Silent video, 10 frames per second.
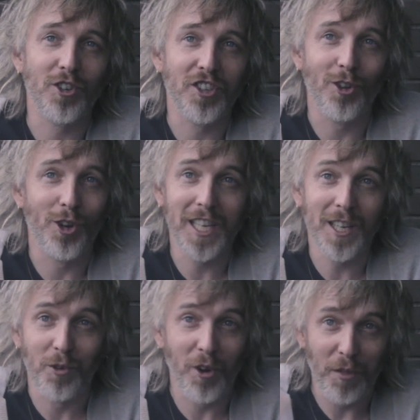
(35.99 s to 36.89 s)
con
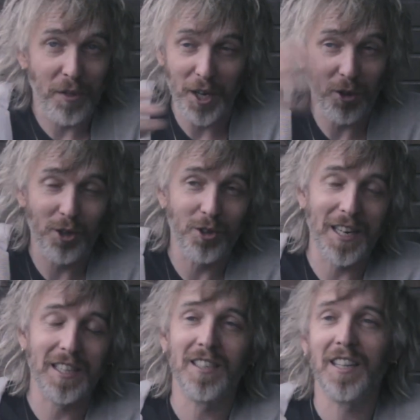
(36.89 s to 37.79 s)
Sidoni en un concierto de otro
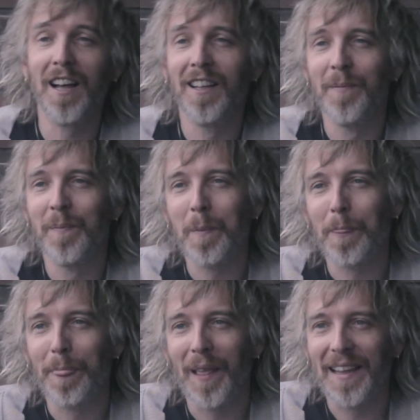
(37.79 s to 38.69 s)
artista
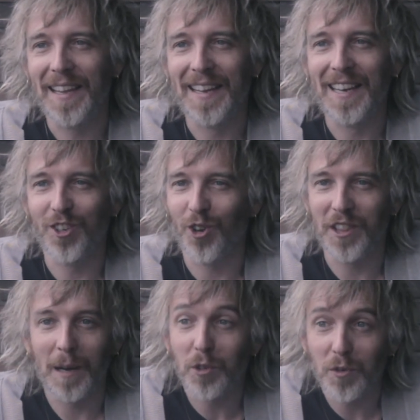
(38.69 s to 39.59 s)
y les
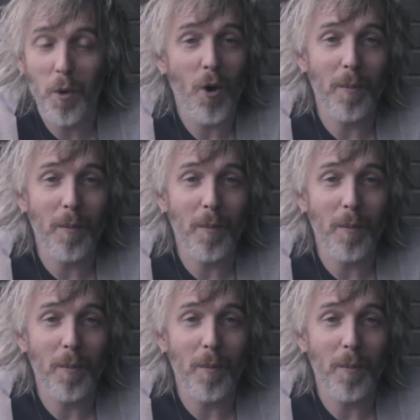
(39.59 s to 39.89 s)
contamos,